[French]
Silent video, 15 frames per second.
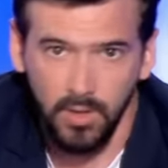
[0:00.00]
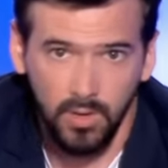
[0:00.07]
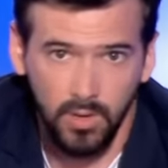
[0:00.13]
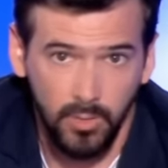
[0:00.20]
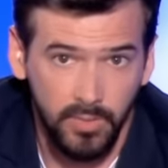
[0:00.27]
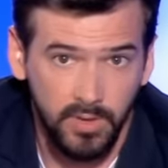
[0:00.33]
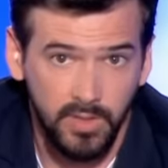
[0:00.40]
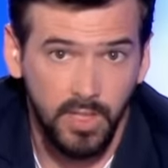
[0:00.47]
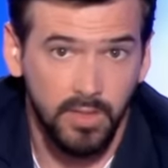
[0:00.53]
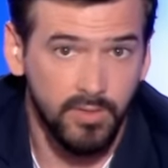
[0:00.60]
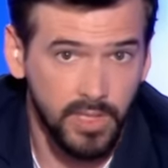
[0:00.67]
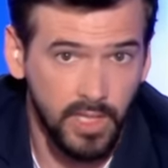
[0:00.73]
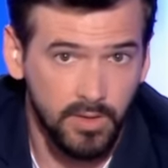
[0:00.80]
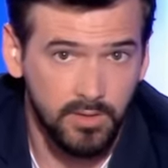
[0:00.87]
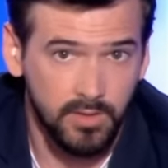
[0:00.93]
comme disait
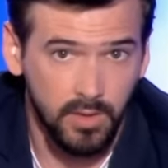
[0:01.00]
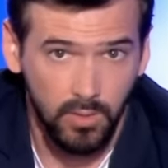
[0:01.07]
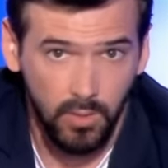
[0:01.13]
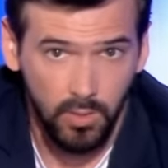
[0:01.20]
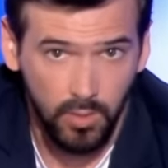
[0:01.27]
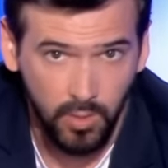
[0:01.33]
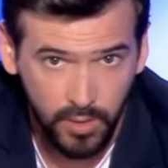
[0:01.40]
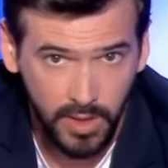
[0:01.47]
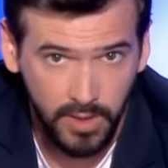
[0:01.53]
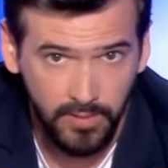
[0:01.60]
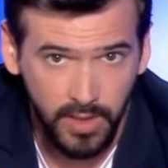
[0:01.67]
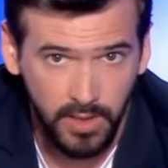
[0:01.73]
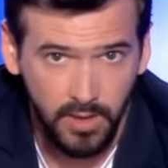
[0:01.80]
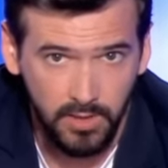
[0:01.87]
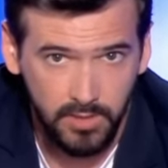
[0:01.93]
Lévinas, le
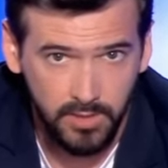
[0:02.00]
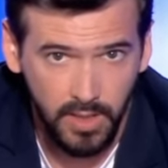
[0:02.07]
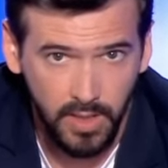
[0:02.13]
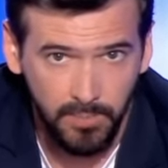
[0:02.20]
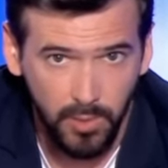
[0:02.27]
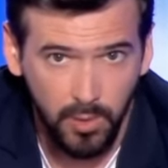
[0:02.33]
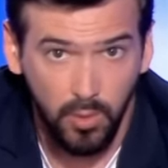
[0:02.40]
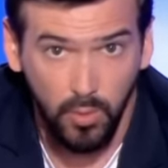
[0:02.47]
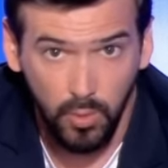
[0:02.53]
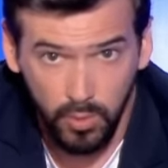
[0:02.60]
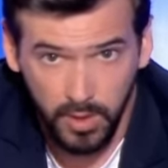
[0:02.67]
travail s'élabore au